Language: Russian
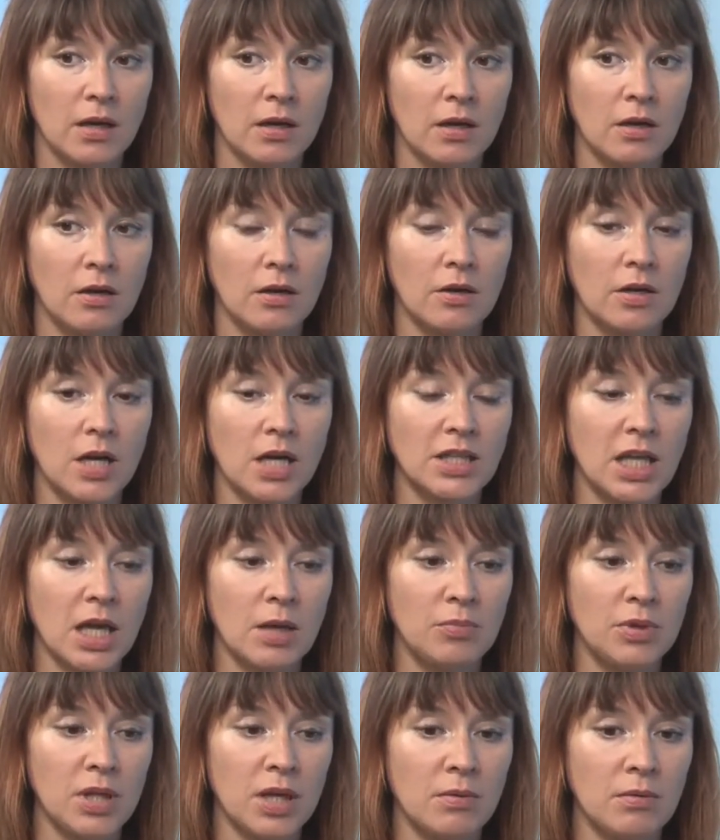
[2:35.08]
Э,
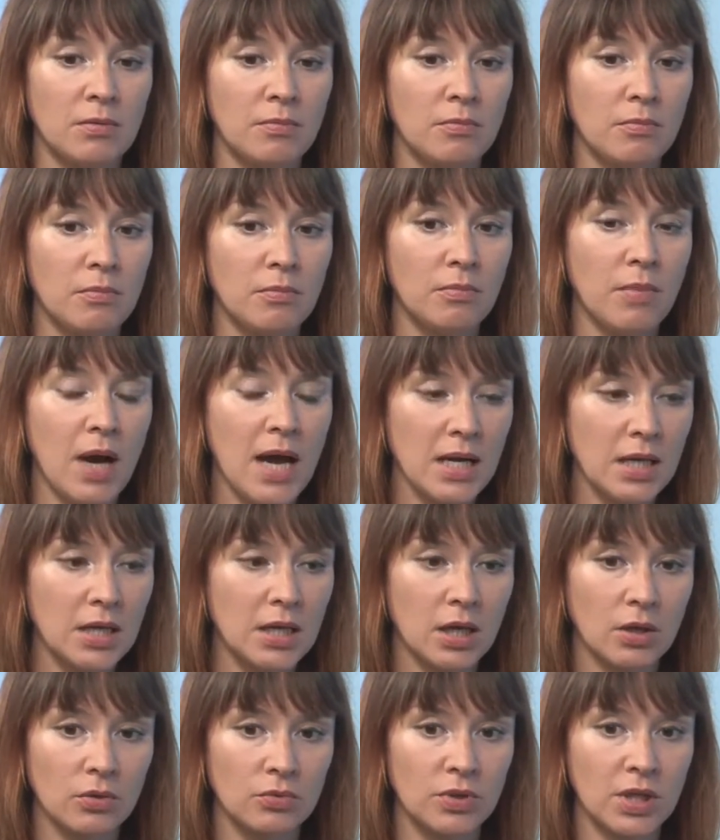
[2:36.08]
когда я была
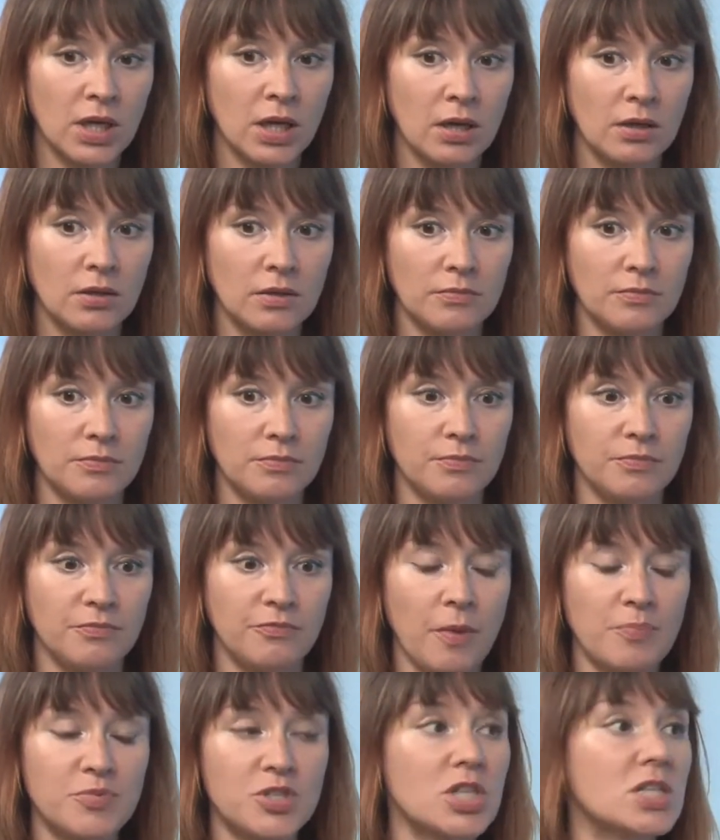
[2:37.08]
маленькая, вот я
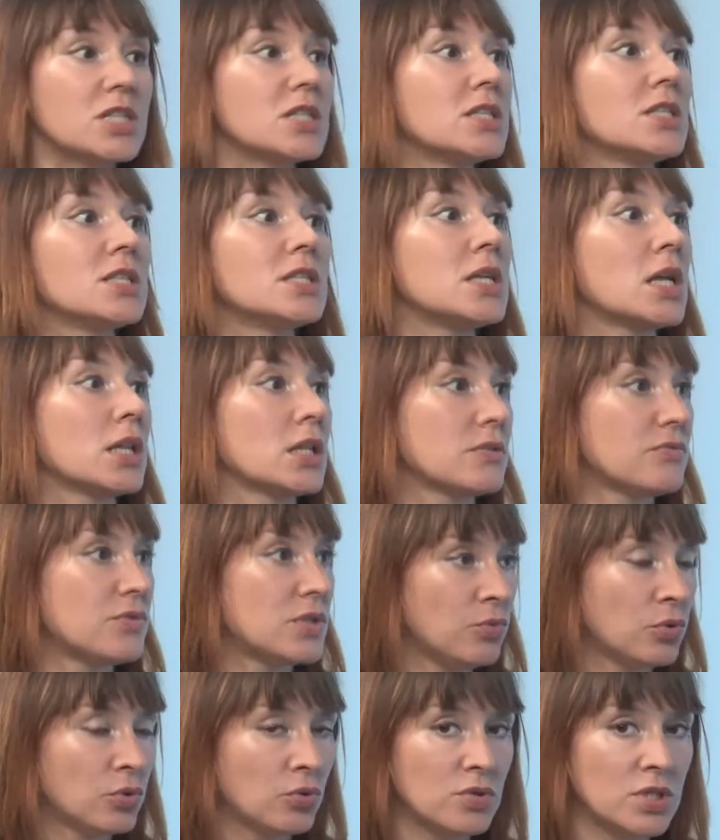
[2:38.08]
вообще стеснялась
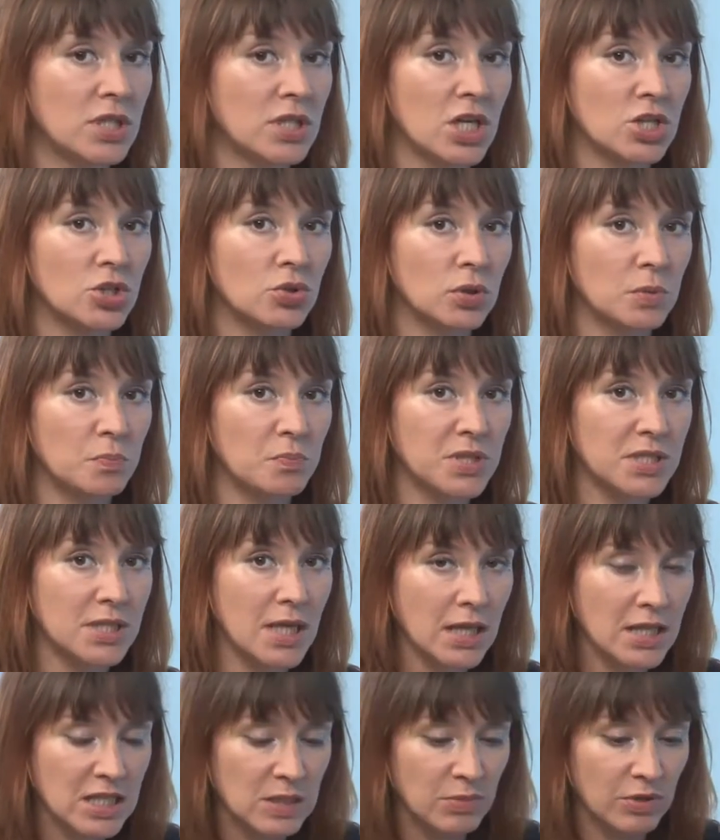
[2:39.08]
всего. То есть я что-то
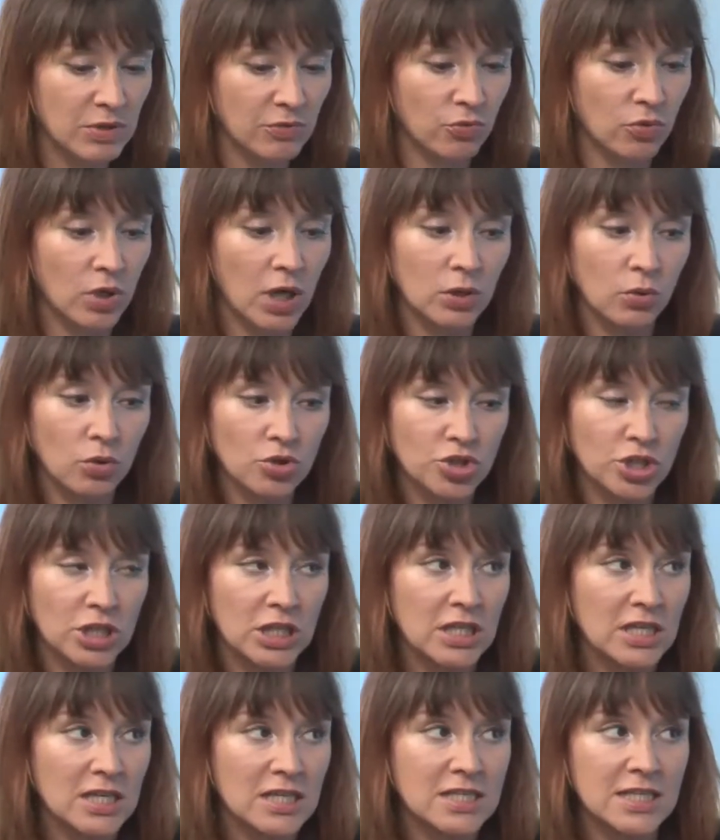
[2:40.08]
писала себе в
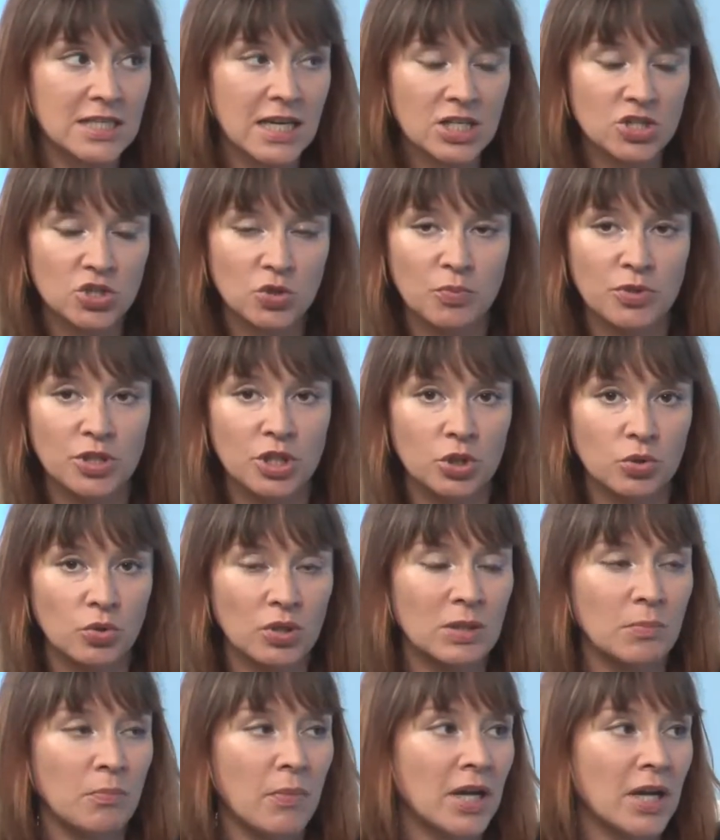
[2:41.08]
уголочке, нельзя, чтобы
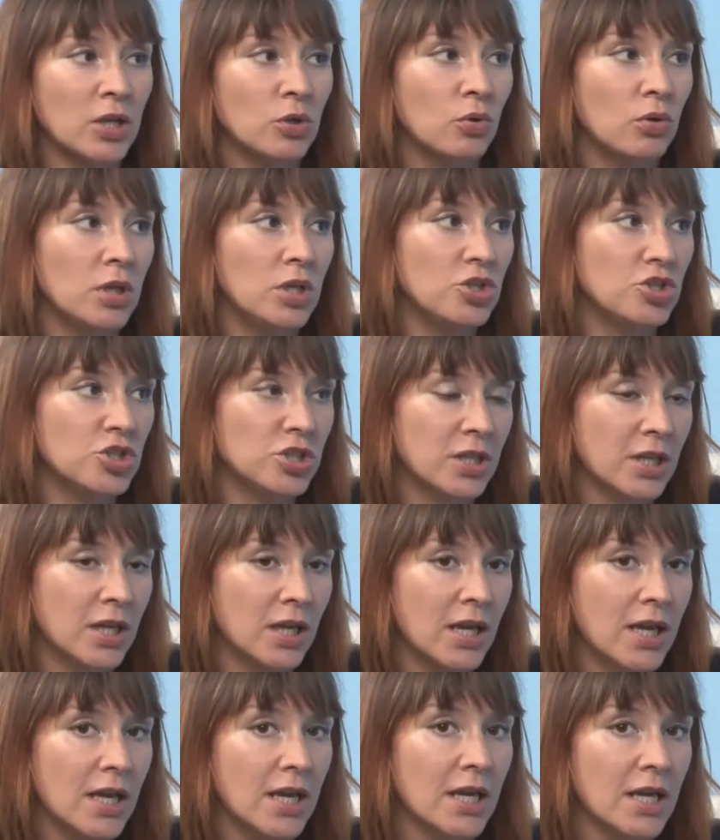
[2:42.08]
никто, это мое
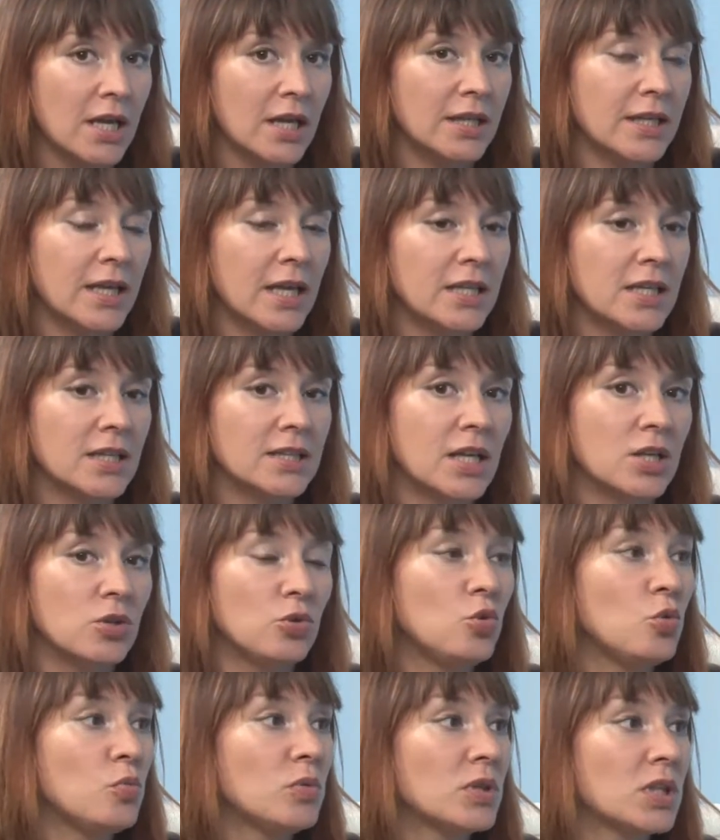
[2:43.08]
личное, я никогда
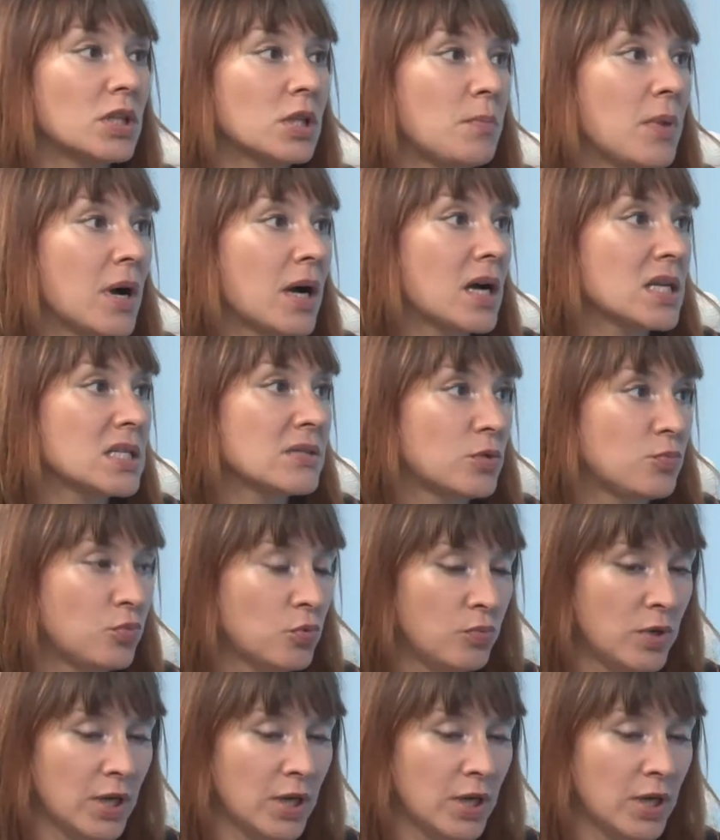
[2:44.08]
не думала это показывать